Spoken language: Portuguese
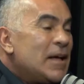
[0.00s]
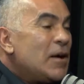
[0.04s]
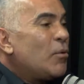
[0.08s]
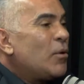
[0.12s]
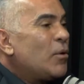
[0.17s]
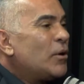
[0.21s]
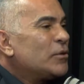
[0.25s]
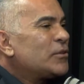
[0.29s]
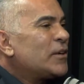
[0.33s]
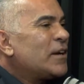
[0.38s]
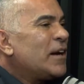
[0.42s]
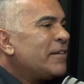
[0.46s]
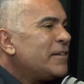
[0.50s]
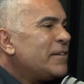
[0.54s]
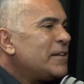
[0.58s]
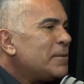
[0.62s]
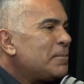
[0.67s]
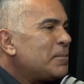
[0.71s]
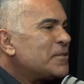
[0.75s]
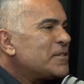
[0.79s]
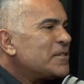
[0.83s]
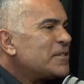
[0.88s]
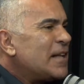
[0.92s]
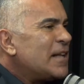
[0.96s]
Walter, o cara vai
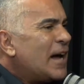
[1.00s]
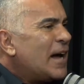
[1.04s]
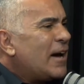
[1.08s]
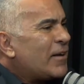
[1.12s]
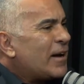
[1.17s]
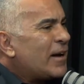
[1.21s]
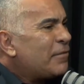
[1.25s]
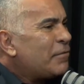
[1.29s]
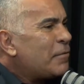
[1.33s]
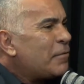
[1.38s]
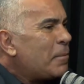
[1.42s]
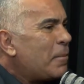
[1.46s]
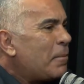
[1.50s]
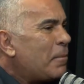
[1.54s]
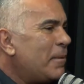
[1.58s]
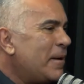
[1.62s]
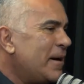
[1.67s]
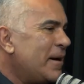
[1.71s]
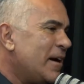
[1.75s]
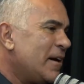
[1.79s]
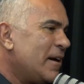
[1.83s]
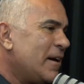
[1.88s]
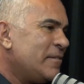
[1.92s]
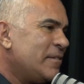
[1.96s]
depositar, o cara foi pro
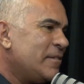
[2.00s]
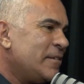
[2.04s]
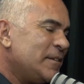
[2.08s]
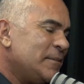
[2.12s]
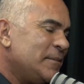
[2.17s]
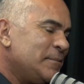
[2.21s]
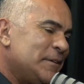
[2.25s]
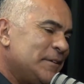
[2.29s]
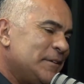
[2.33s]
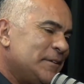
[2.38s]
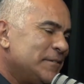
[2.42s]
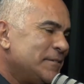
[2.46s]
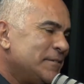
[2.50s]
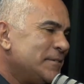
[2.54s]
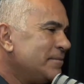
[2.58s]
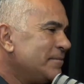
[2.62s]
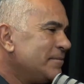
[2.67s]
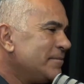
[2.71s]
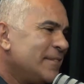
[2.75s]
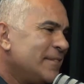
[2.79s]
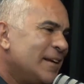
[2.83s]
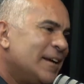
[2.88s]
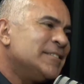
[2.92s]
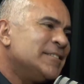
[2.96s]
banco. falei, meu,
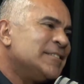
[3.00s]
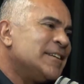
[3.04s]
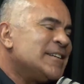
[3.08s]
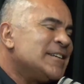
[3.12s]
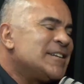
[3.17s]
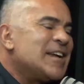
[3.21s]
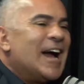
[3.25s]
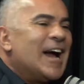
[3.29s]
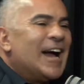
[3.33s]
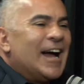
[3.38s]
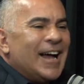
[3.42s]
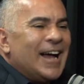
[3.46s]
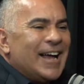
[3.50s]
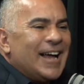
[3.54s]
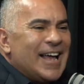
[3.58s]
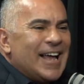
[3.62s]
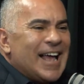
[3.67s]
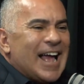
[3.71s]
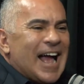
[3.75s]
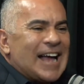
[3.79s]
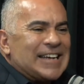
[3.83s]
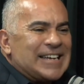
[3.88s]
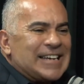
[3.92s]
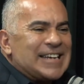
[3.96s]
a gente, já,
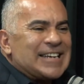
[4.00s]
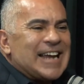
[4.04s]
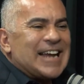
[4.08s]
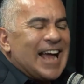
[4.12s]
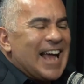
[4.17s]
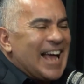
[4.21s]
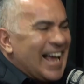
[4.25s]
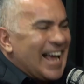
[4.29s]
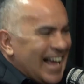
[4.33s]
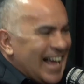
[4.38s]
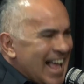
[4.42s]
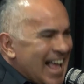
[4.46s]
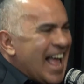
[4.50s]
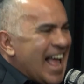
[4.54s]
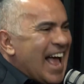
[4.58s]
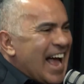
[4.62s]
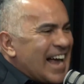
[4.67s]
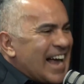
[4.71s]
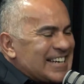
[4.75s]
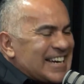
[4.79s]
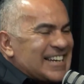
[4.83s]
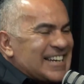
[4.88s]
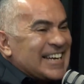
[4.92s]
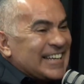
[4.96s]
a, gente já,
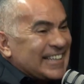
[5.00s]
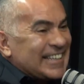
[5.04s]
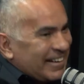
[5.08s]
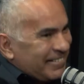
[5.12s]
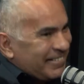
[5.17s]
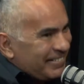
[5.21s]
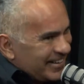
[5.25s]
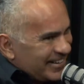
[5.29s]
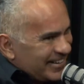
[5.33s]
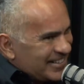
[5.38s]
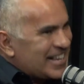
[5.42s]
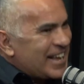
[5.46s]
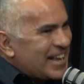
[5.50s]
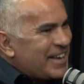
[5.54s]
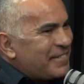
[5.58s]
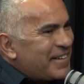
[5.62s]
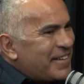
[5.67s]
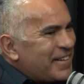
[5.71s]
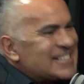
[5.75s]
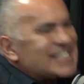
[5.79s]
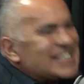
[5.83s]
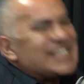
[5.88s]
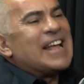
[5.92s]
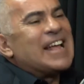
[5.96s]
a gente já tá vendo isso aí
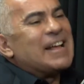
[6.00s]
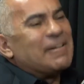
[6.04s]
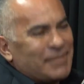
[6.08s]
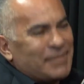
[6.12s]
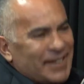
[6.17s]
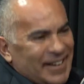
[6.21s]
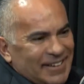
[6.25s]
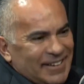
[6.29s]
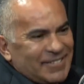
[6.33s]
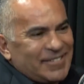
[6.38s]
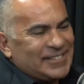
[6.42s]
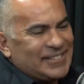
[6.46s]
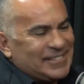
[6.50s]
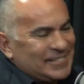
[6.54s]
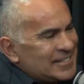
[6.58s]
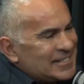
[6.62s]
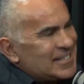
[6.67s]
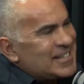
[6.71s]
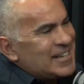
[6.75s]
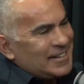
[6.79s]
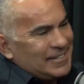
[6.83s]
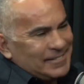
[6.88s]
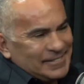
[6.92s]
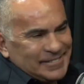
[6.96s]
faz tempo, né?
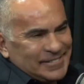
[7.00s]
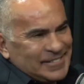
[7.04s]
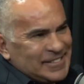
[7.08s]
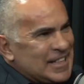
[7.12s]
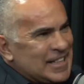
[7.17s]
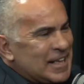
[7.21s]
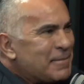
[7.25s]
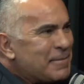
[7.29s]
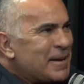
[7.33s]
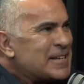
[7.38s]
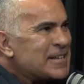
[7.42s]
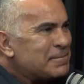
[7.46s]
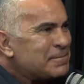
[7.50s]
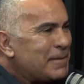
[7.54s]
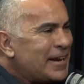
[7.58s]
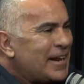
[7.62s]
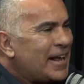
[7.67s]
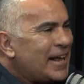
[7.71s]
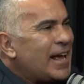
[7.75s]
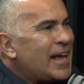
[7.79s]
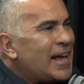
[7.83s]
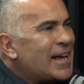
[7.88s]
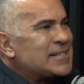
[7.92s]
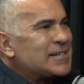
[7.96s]
Sim, a gente tem mais
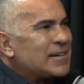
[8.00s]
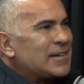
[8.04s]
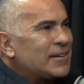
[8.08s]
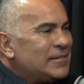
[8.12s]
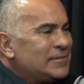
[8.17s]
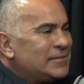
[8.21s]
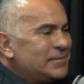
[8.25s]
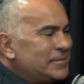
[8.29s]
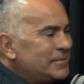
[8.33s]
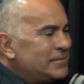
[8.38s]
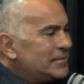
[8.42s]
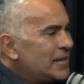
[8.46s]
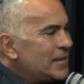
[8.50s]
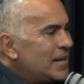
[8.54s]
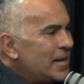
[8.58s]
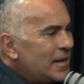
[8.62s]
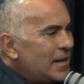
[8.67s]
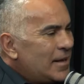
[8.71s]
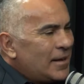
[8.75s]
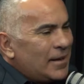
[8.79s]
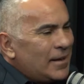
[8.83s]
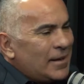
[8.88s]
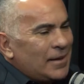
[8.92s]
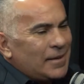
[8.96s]
experiência,
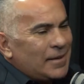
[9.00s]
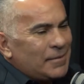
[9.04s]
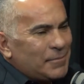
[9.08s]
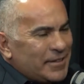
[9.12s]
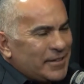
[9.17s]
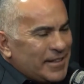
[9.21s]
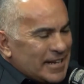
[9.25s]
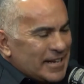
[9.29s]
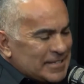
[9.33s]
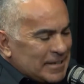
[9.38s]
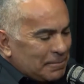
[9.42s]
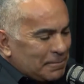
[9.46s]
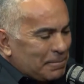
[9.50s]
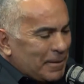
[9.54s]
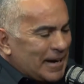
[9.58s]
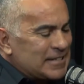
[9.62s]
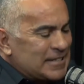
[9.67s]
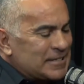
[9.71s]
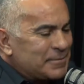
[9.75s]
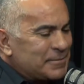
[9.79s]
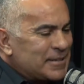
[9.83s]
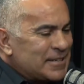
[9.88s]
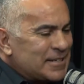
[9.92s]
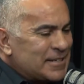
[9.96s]
modéstia à
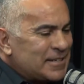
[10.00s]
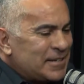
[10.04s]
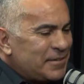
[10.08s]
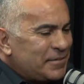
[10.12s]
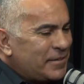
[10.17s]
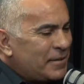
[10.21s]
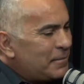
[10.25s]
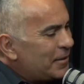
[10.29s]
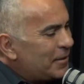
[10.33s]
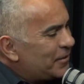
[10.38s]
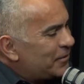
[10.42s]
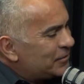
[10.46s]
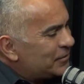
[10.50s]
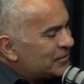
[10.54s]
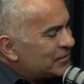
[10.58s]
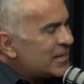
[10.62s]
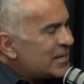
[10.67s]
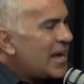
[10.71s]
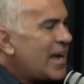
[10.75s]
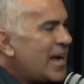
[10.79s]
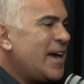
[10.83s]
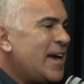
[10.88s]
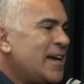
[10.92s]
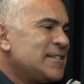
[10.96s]
parte, mas assim, falei, meu,
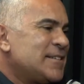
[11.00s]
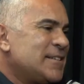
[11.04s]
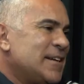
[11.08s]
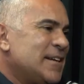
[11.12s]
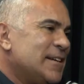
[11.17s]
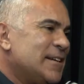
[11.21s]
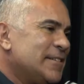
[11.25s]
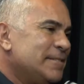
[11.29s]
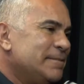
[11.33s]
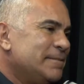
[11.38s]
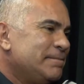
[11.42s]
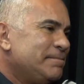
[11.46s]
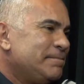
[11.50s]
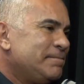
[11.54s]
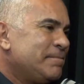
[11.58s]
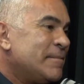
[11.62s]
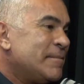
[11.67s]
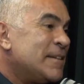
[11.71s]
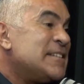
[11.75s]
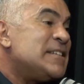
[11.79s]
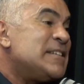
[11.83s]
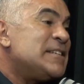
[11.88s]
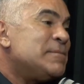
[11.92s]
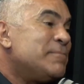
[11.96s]
esquece, cara.
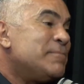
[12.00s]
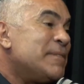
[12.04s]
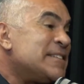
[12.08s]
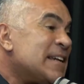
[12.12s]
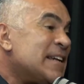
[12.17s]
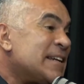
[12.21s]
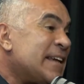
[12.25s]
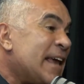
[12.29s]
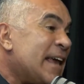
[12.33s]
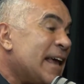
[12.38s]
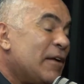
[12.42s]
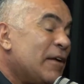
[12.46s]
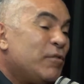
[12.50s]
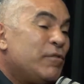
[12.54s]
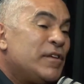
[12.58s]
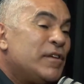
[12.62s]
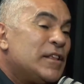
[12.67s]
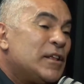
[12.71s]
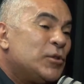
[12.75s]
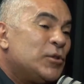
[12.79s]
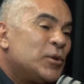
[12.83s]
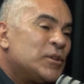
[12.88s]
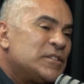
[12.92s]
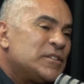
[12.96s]
Mas, gente, mas aquela, o
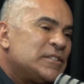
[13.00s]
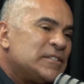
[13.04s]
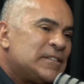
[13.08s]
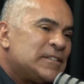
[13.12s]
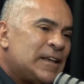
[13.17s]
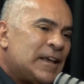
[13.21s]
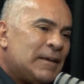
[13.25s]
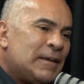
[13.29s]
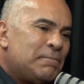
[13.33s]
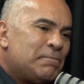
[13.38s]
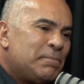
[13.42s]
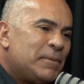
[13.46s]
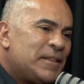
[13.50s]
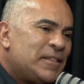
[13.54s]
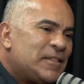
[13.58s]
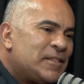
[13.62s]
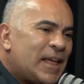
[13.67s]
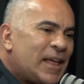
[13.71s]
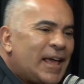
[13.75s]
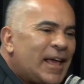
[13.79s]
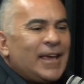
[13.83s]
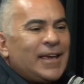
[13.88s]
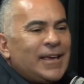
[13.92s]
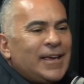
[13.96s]
vendedor sempre
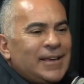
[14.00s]
tem.